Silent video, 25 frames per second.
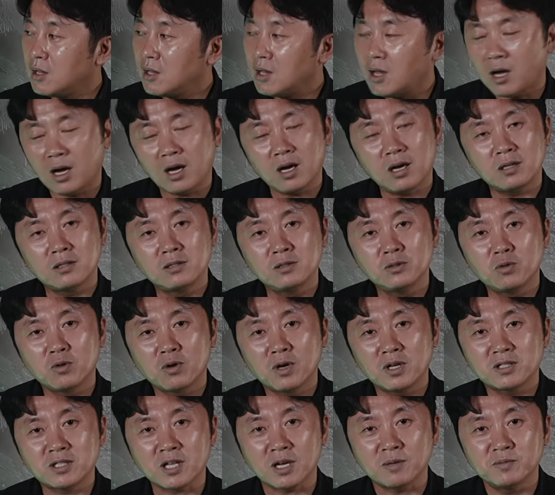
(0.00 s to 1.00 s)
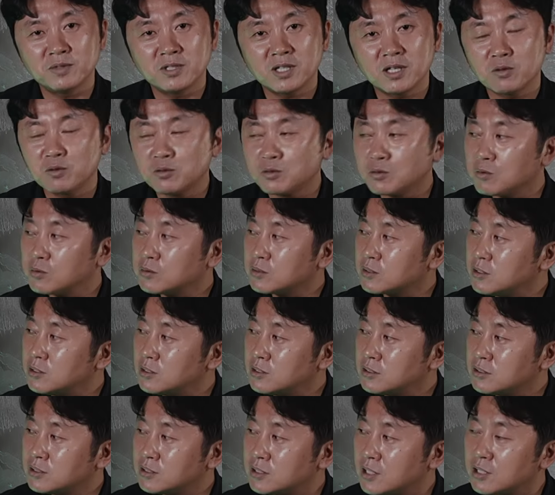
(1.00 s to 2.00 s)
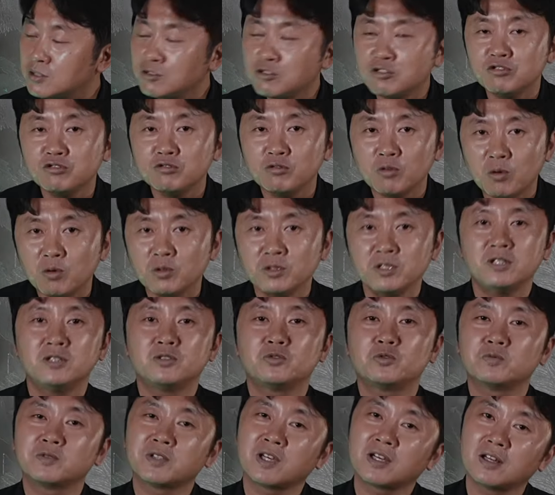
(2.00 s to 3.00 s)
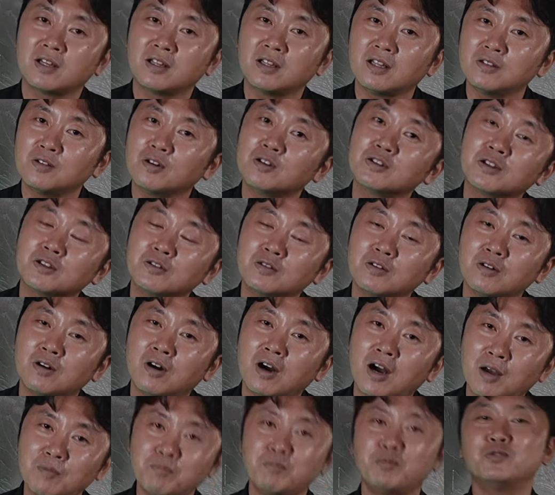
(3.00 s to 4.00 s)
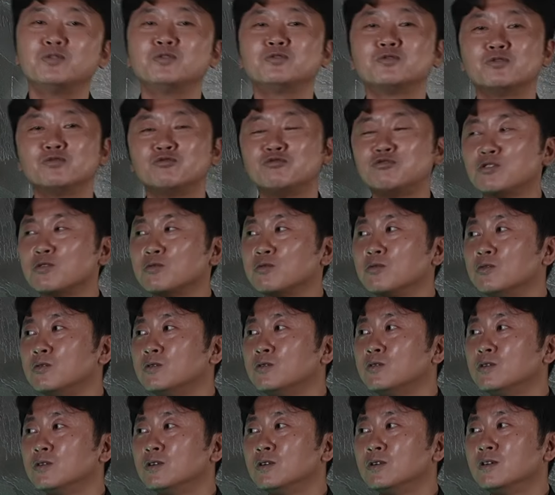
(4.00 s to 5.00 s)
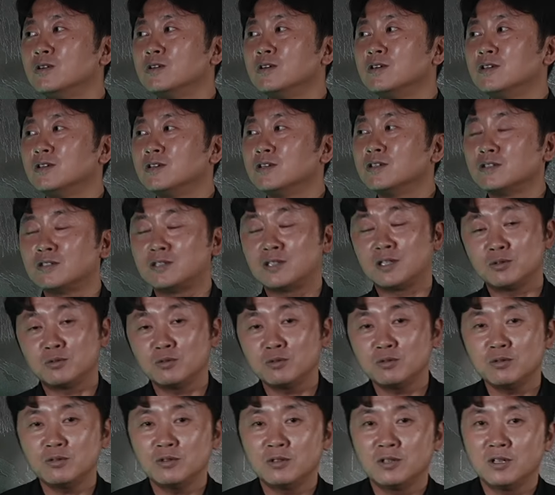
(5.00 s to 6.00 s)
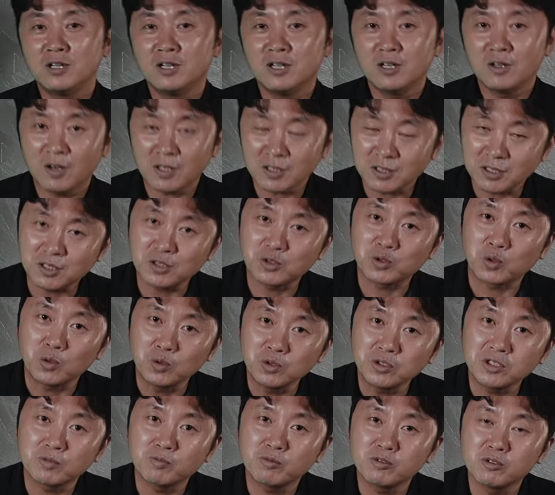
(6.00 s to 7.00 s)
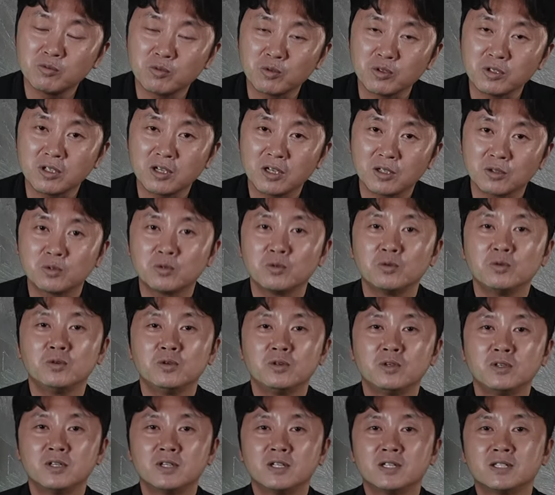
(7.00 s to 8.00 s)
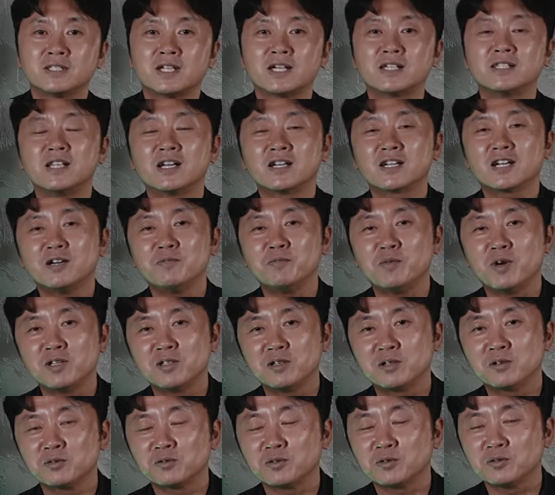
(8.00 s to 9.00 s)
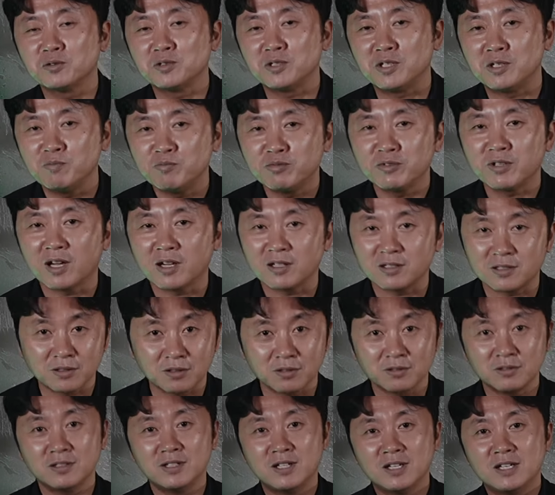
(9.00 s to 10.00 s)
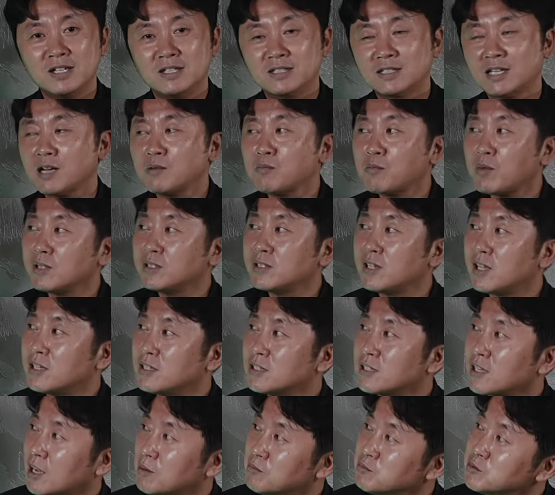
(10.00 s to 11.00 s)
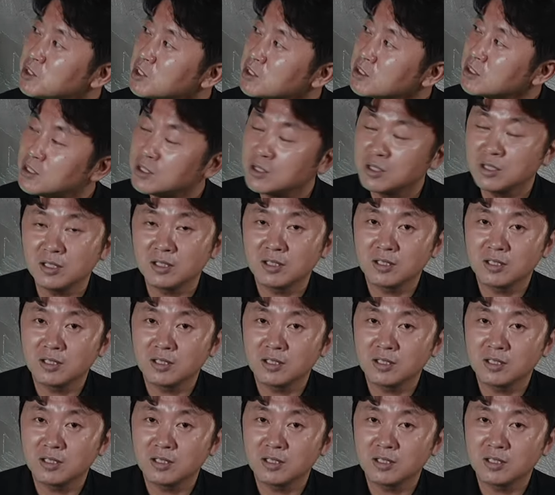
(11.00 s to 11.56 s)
아, 그동안 잠자고 있던 그 스태츄 혼이 좀 살아나는 것 같아서 한편으로 두렵고, 그래도 확실히 좋은 제품을 보니까 또 장난감 매니아로서는 기쁘다, 그런 상반된 감정이